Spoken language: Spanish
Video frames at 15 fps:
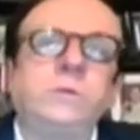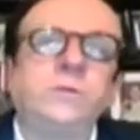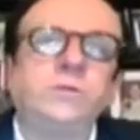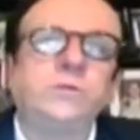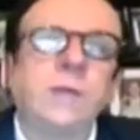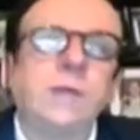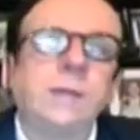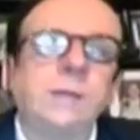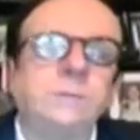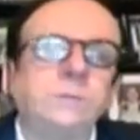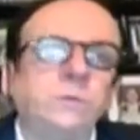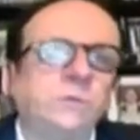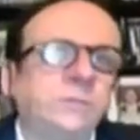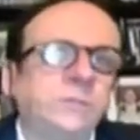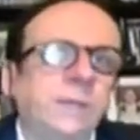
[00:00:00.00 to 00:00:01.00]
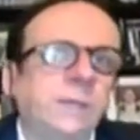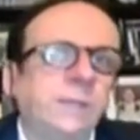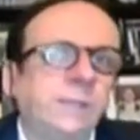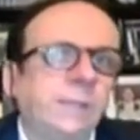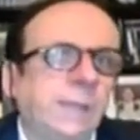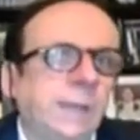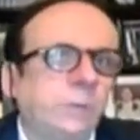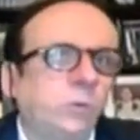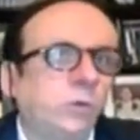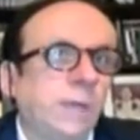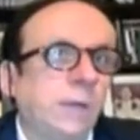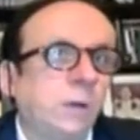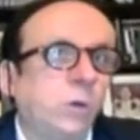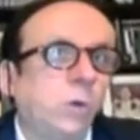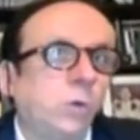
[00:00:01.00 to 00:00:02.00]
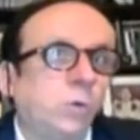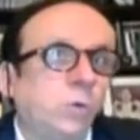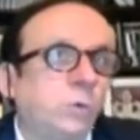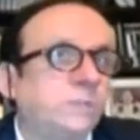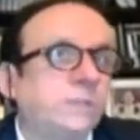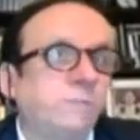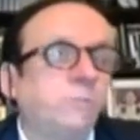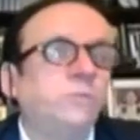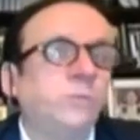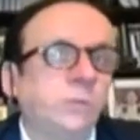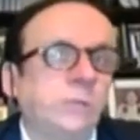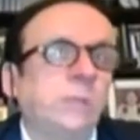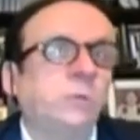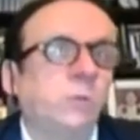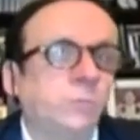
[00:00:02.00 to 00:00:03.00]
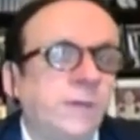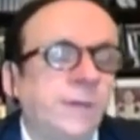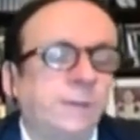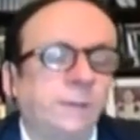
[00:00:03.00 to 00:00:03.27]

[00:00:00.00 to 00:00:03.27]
sociales nos están indicando que algo no está funcionando bien.